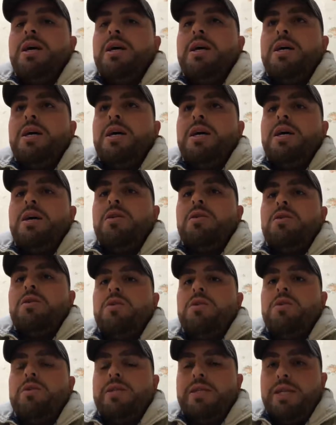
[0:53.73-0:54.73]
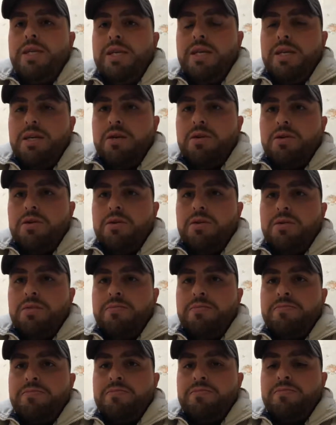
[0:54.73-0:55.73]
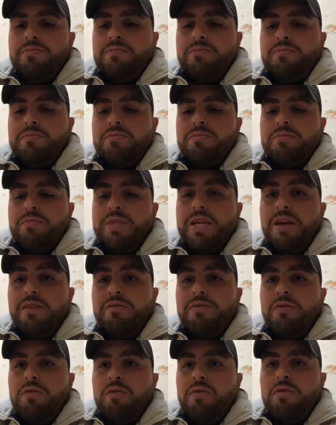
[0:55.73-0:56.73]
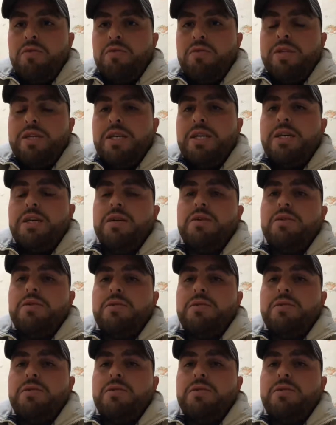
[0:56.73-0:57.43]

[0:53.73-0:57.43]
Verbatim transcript: et des défauts, des,